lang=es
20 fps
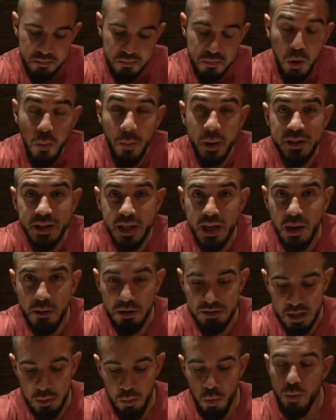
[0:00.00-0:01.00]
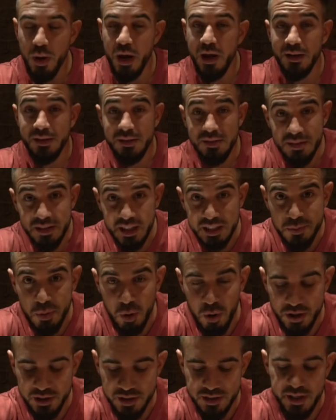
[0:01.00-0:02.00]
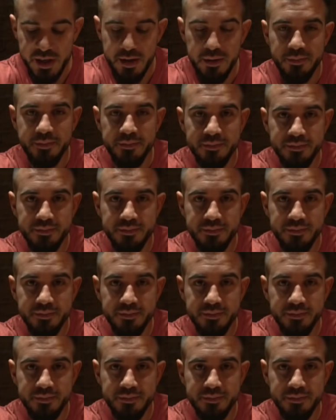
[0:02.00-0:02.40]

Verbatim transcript: prometen que va a estar muy bien y espero que así sea.